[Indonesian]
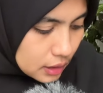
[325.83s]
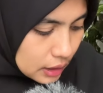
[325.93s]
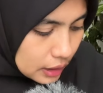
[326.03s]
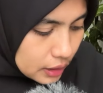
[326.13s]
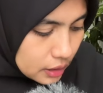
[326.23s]

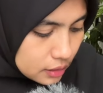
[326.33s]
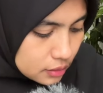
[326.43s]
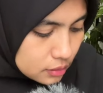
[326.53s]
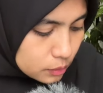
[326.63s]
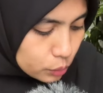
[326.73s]
Kayak
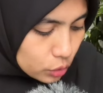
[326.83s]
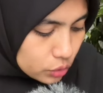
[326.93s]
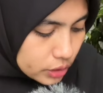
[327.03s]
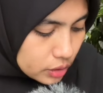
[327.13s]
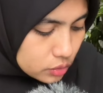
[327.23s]

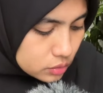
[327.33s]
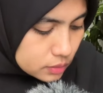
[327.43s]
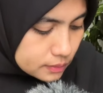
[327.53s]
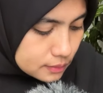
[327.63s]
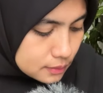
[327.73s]
bolongnya itu
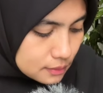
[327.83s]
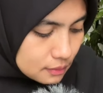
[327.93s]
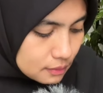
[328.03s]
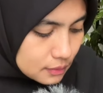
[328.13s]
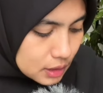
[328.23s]

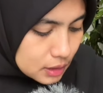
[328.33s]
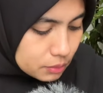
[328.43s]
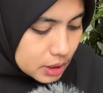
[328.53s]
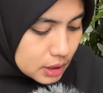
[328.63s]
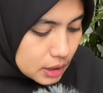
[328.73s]

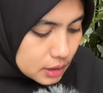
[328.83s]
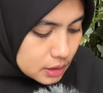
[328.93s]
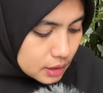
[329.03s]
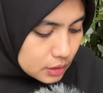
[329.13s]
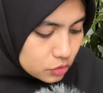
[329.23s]
lebih
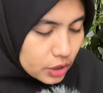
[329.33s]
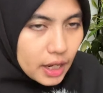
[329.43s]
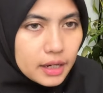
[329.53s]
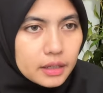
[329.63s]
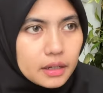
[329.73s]
gede-gede, terus
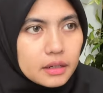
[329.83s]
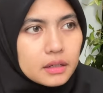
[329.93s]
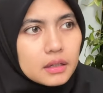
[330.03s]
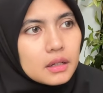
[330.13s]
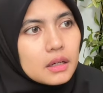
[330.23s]
kayak aneh
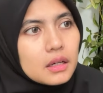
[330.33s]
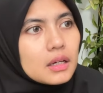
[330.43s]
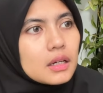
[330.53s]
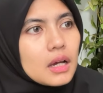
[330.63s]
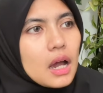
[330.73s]

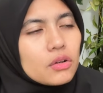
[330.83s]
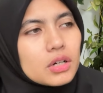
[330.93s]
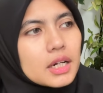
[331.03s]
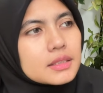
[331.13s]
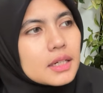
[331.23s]
aku
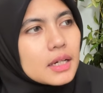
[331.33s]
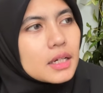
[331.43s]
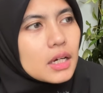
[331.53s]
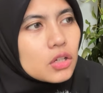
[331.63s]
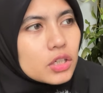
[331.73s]
ngerasa
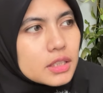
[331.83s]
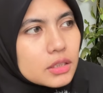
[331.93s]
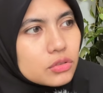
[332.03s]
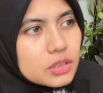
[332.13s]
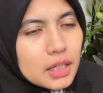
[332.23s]
kadang kalau kita
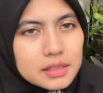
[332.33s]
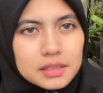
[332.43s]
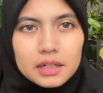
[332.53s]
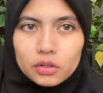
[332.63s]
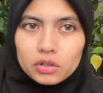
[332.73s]
tuh di
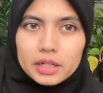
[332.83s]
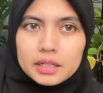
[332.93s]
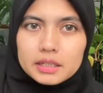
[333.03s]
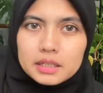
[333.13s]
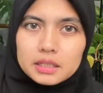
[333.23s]
eksterior kayak
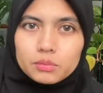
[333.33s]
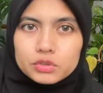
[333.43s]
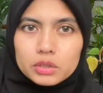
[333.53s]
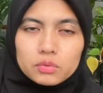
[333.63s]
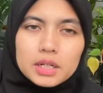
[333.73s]
gini kita
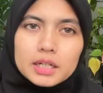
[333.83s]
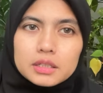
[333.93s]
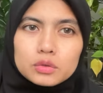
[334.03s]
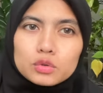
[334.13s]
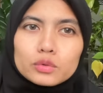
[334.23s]
punya ruangan
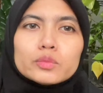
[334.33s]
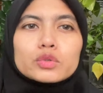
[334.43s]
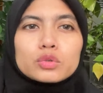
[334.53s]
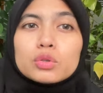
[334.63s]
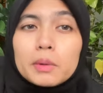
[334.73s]
itu tuh
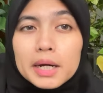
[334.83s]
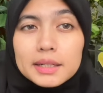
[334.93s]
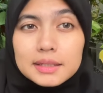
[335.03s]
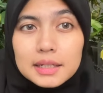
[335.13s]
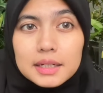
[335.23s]
butuh
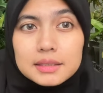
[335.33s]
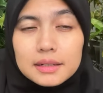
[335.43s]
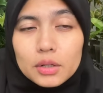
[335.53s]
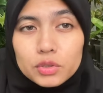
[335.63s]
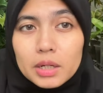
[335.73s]
banget karakter
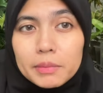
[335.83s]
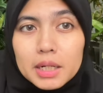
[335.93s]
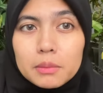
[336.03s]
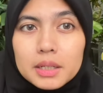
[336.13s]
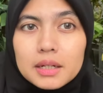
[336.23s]
daun yang
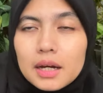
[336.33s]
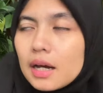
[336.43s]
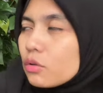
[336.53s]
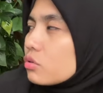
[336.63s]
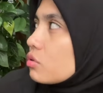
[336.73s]

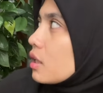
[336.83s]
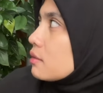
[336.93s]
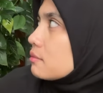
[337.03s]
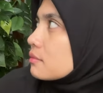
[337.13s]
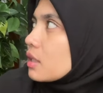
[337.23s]
beda-beda aku tuh kan
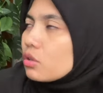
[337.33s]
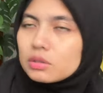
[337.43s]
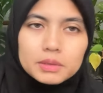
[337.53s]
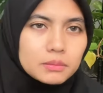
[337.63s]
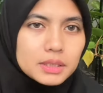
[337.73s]
kalau
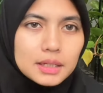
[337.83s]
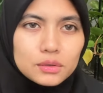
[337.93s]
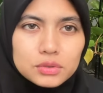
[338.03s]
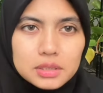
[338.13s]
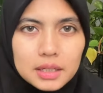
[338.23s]
teman-teman
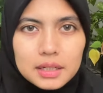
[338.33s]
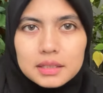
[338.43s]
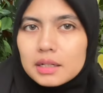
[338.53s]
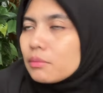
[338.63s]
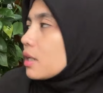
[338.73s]
tahu selera tanaman